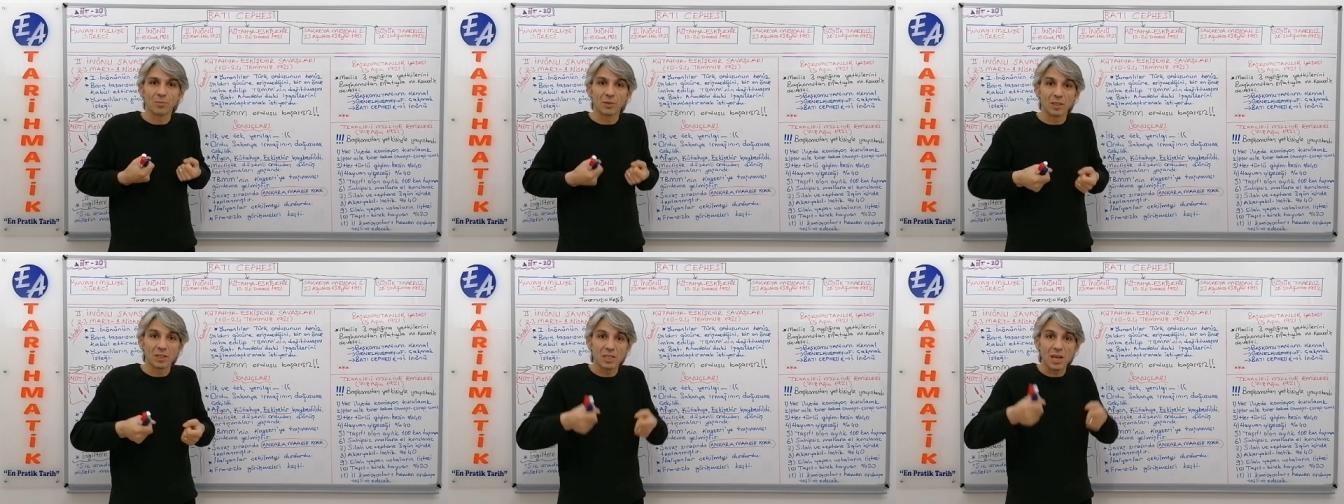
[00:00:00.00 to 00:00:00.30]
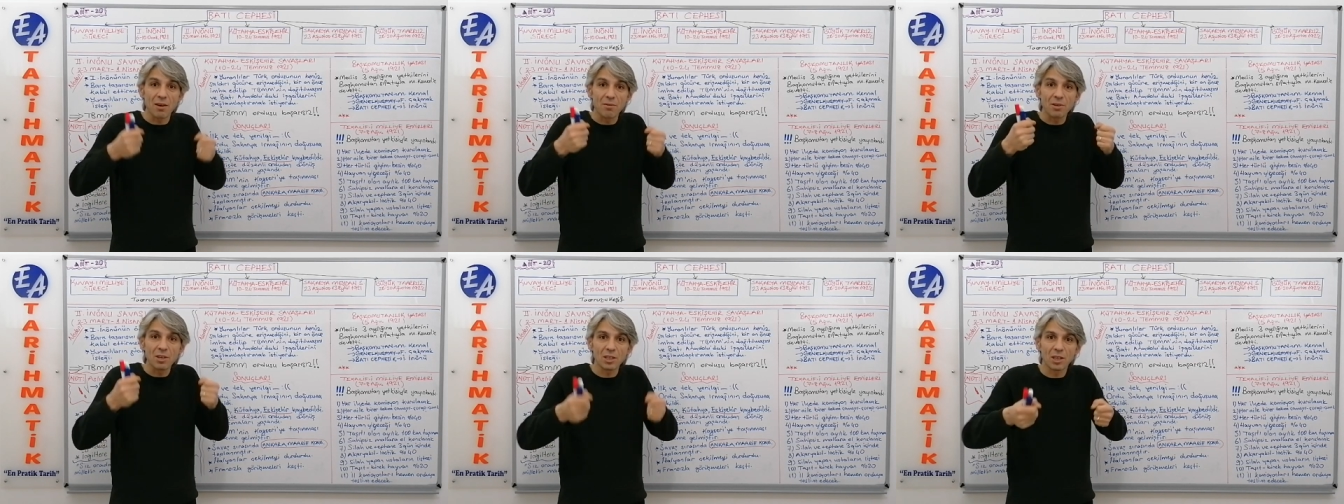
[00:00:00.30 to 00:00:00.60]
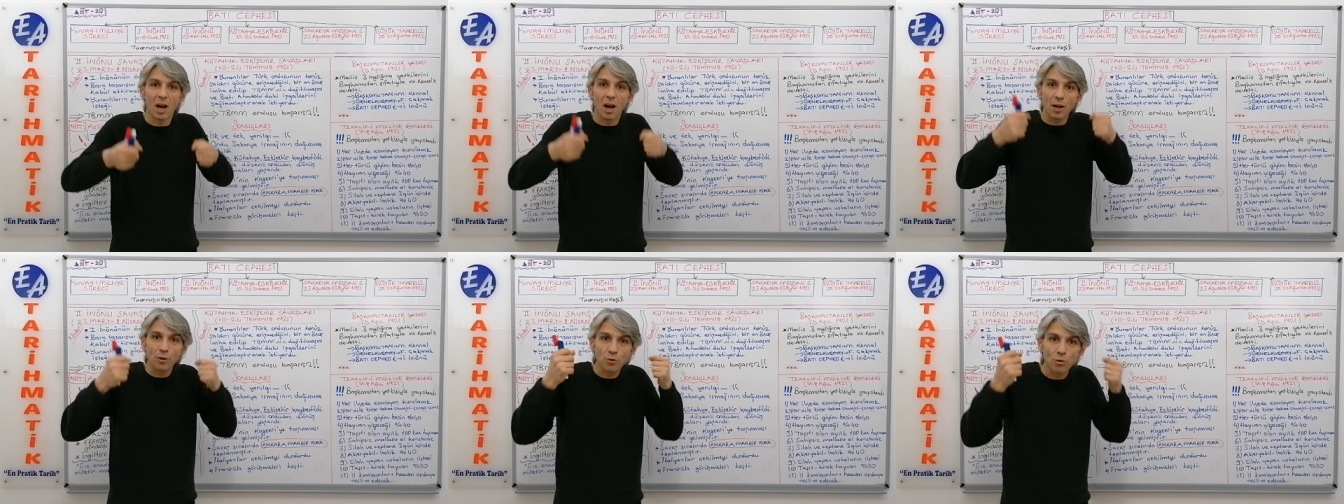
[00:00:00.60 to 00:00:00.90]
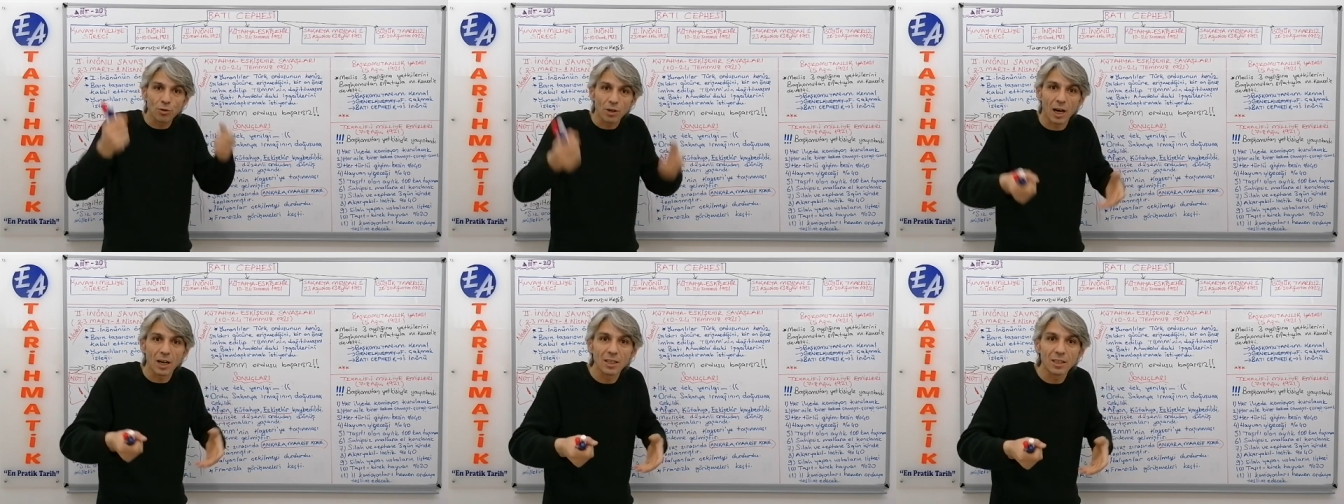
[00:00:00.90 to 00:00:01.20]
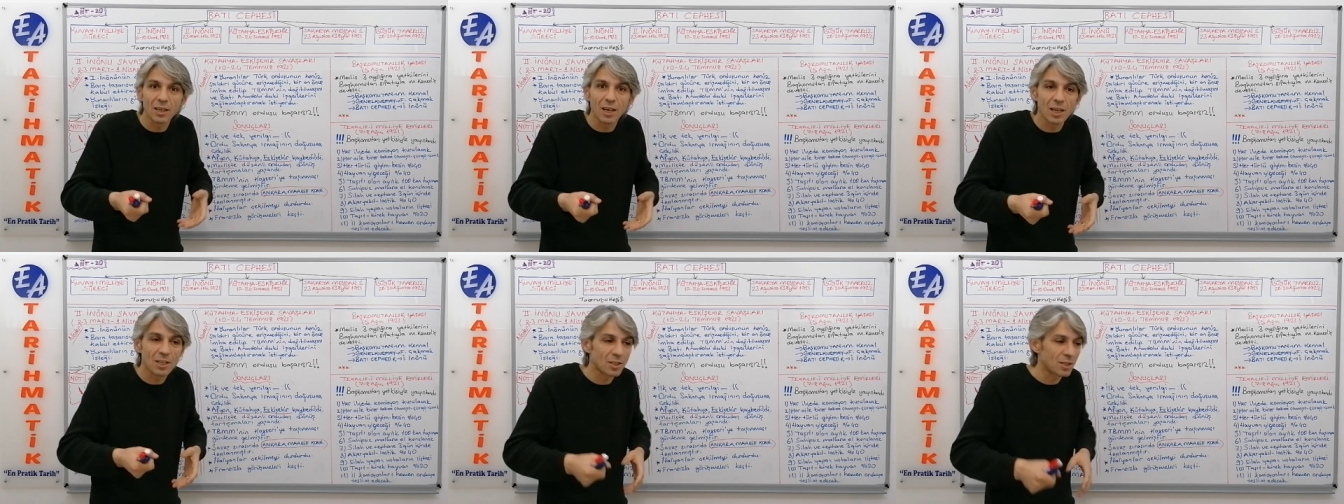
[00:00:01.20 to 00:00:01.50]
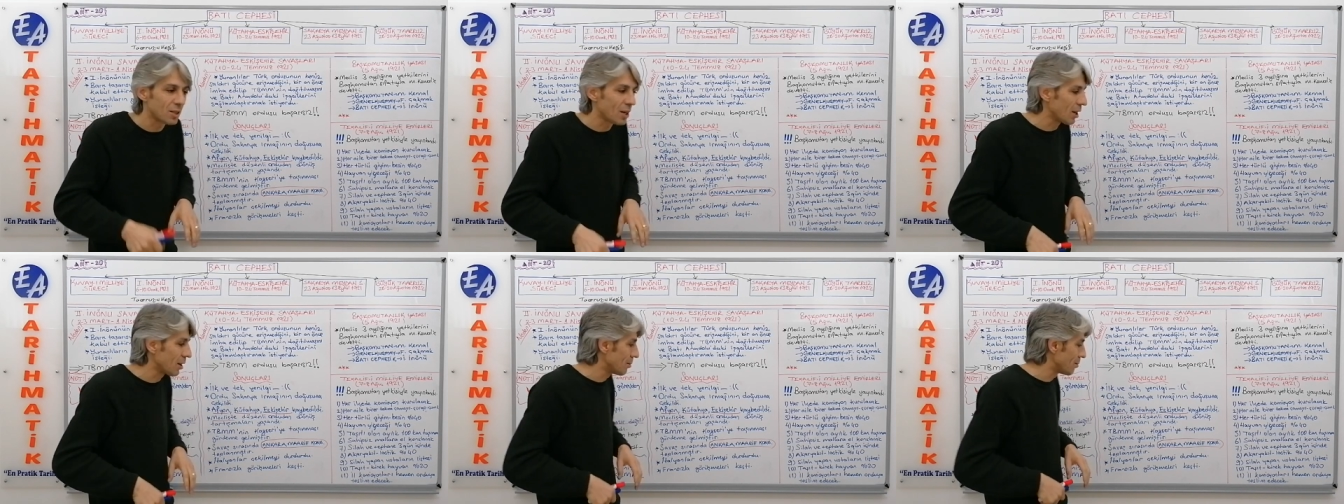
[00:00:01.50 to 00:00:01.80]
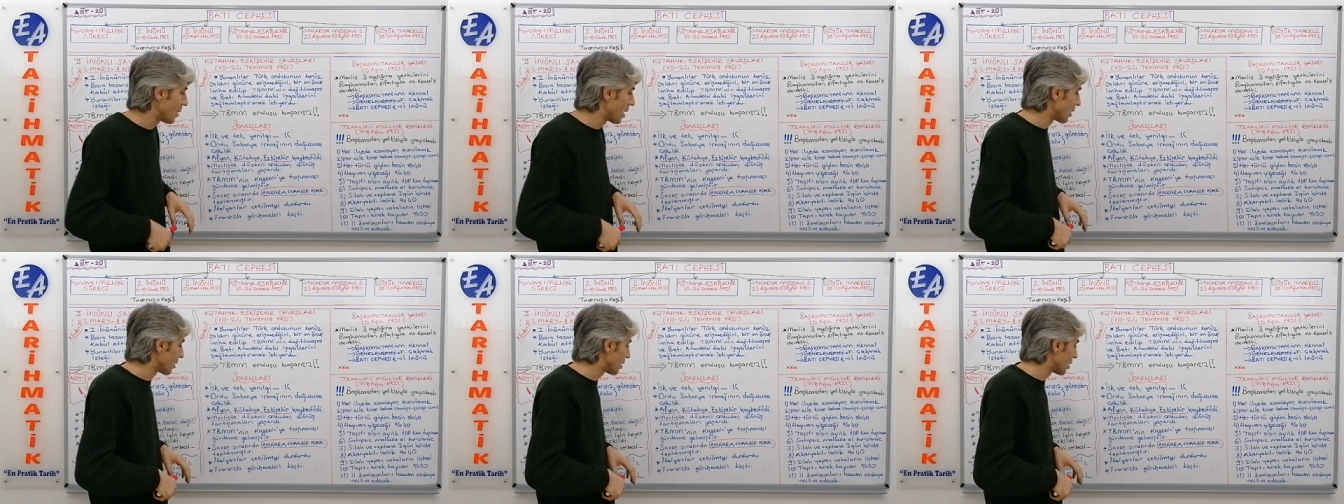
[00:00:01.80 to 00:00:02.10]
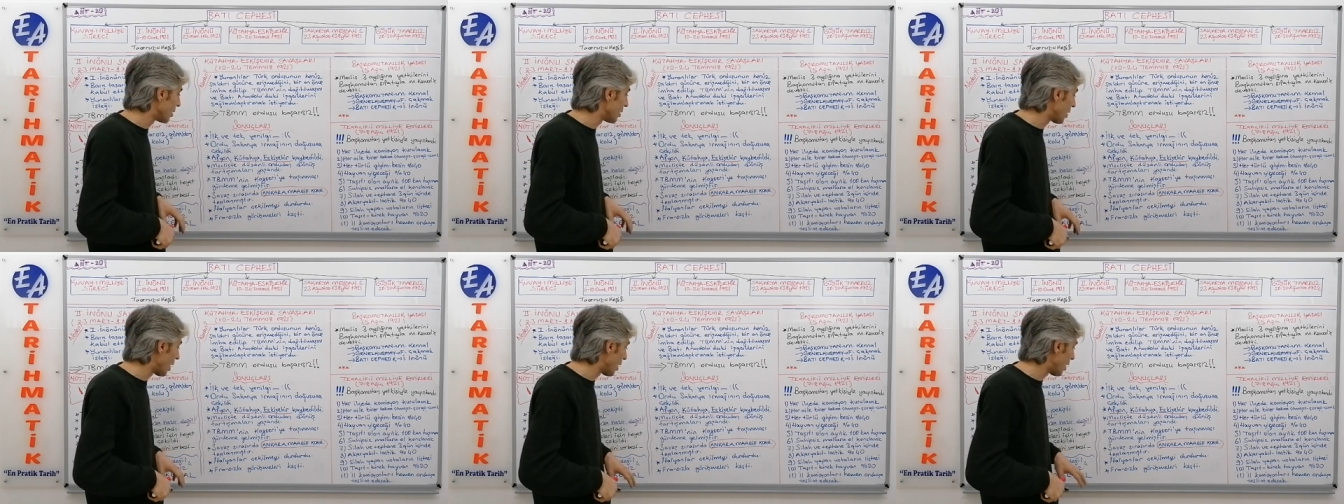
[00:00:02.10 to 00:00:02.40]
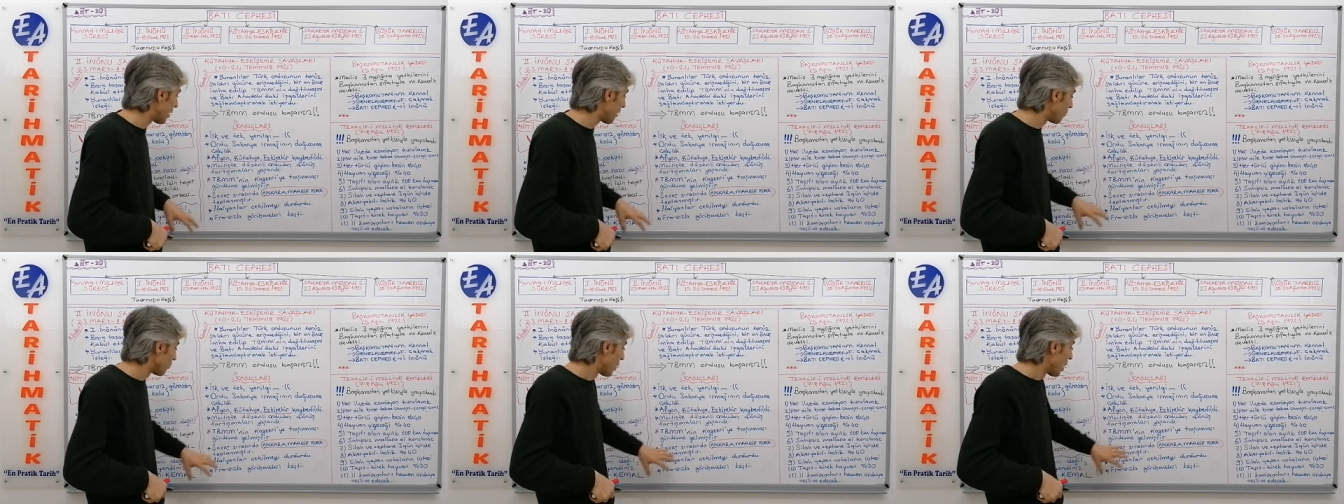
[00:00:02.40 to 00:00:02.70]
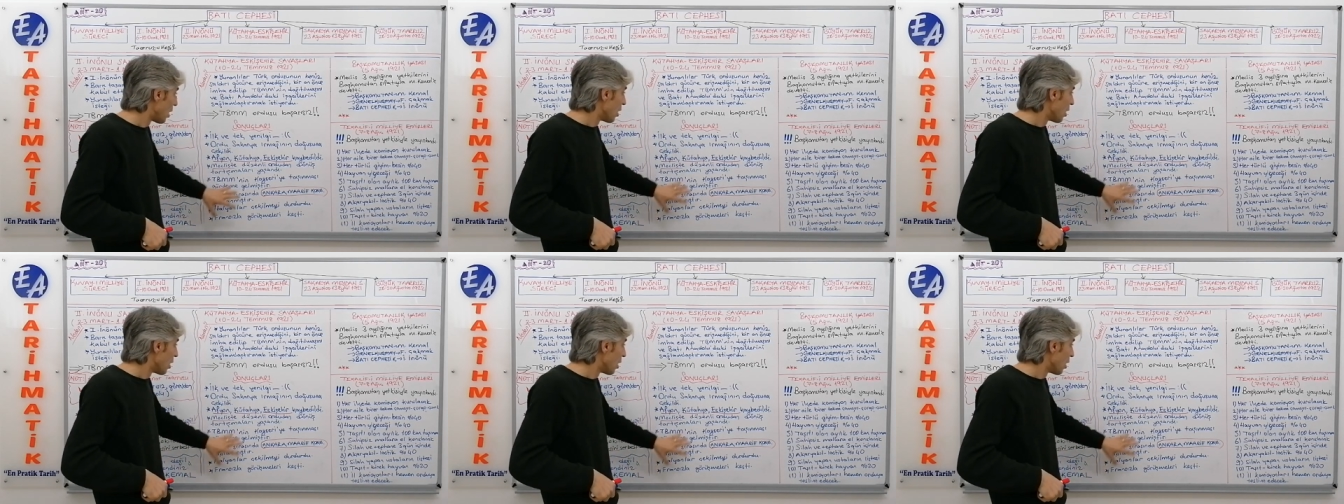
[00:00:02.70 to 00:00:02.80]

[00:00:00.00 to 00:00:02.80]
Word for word: Sevri daha çok ağırlaştıralım mantığındalar.